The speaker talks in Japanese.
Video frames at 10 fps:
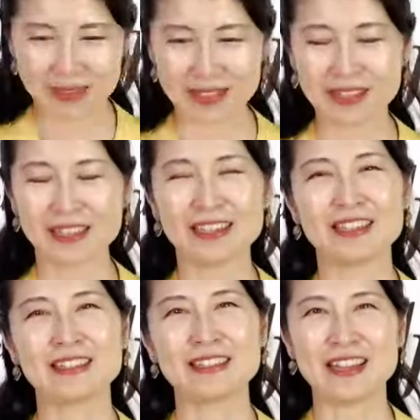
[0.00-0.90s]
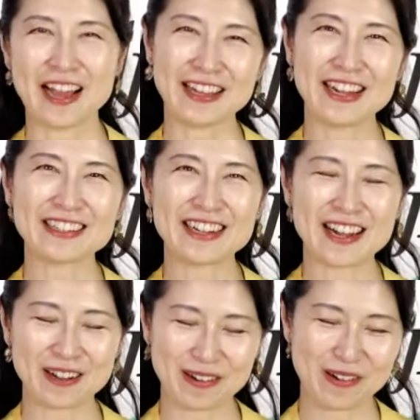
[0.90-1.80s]
いやなん
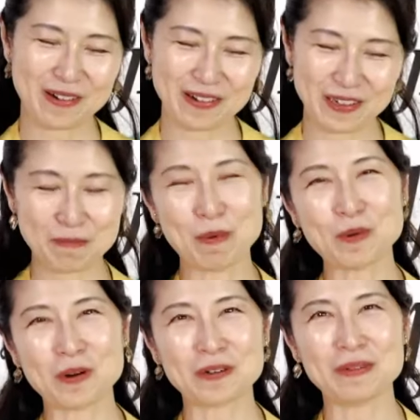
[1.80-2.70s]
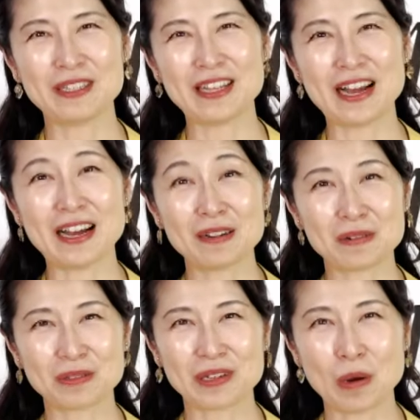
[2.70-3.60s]
か日本国民である
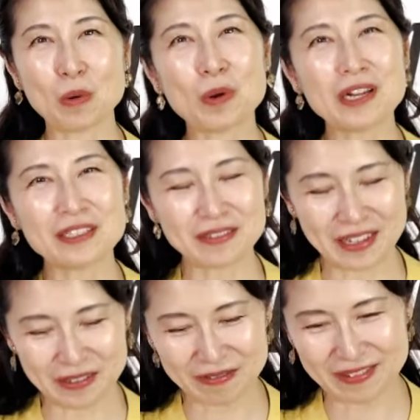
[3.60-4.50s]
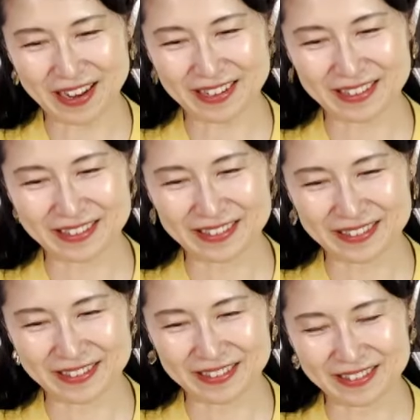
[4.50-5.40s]
ことが誇らしくなるような
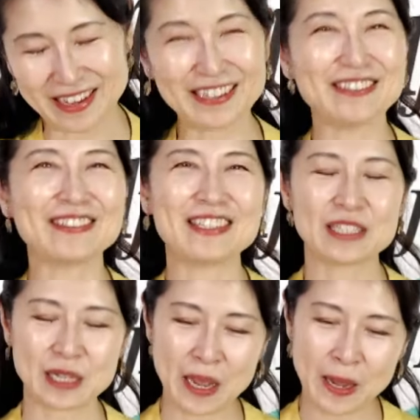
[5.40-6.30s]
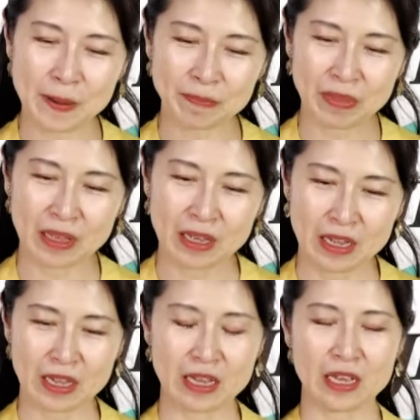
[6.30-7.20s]
内容ですね。
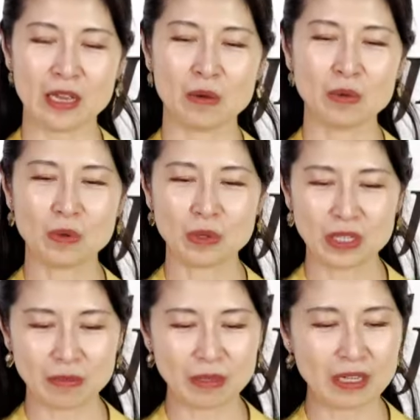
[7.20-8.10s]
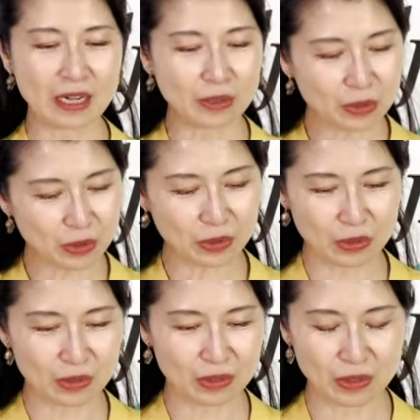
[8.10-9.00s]
えー、この「君が代」と
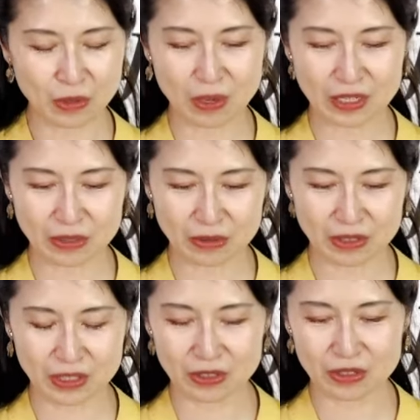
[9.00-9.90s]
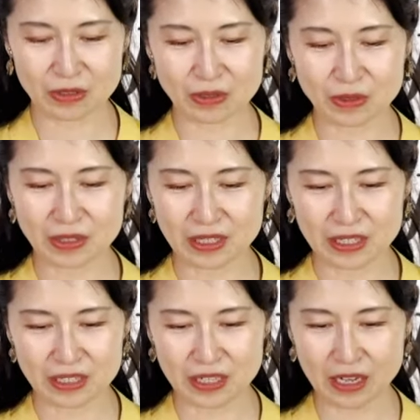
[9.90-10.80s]
いう教科書の記述を読んで
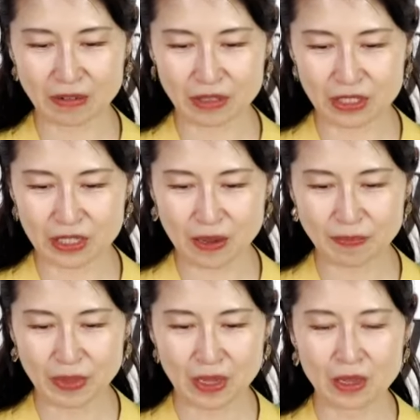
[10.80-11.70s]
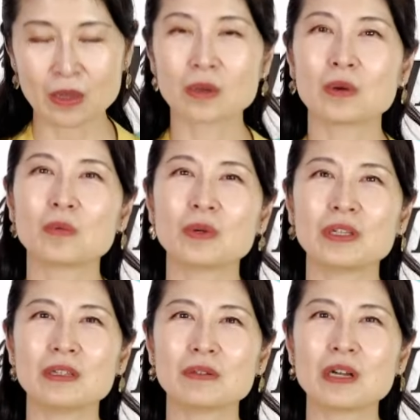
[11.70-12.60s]
ですね、私が思
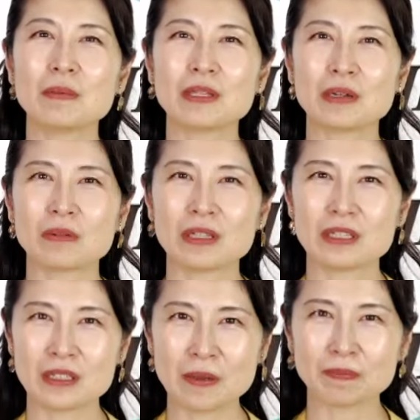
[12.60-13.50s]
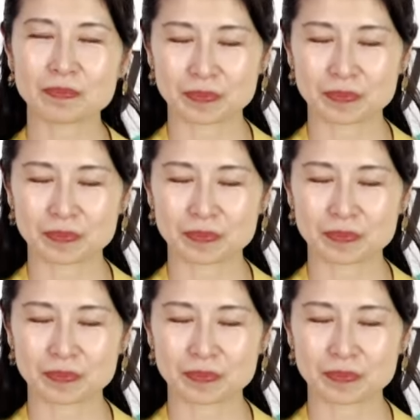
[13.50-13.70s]
い浮かべたのはですね、